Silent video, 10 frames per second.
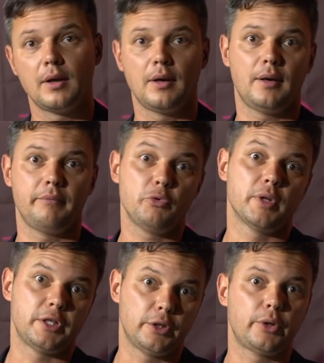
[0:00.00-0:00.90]
а, ну,
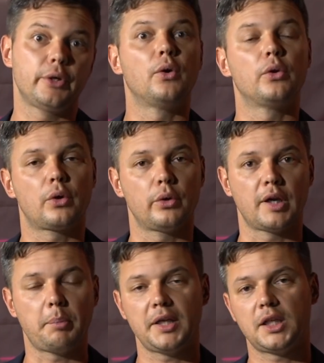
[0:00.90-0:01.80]
на территории
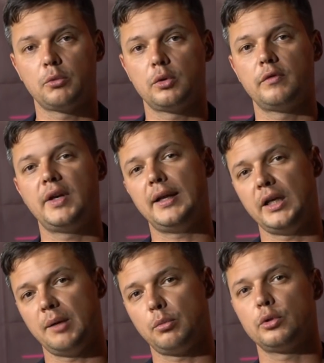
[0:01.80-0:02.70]
Гонконга. Поэтому вряд
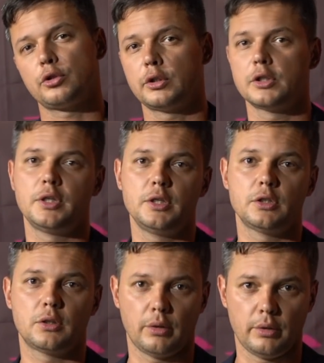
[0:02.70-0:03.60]
ли я буду что-то здесь
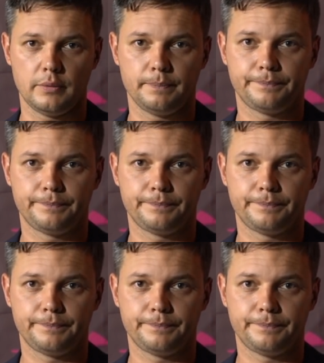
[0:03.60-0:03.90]
строить.